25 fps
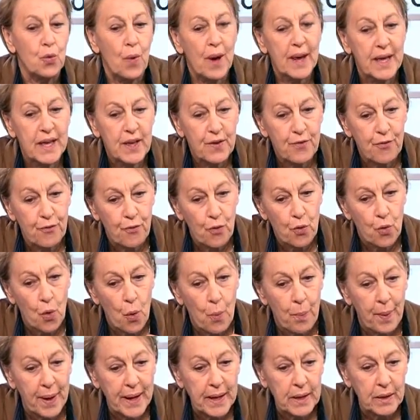crois qu'il faut
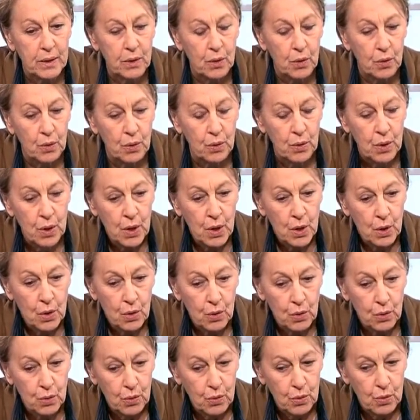qu'on prenne
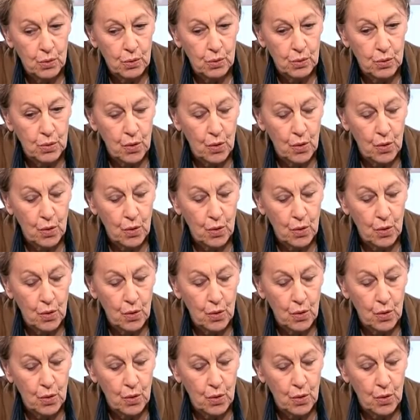euh,